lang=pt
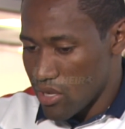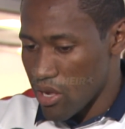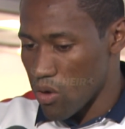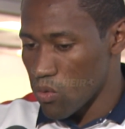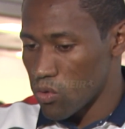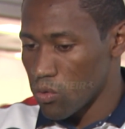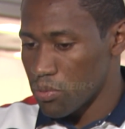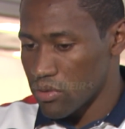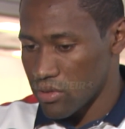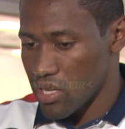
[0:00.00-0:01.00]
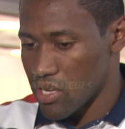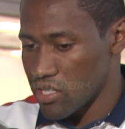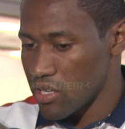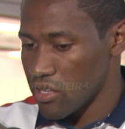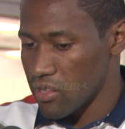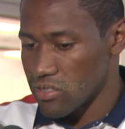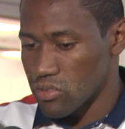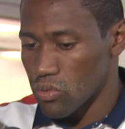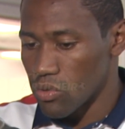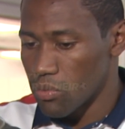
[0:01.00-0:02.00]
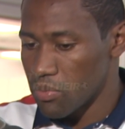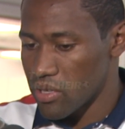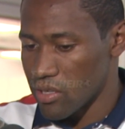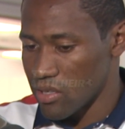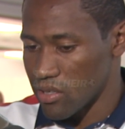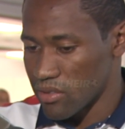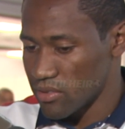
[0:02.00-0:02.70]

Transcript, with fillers: é o grupo, né? Agradecer o grupo, porque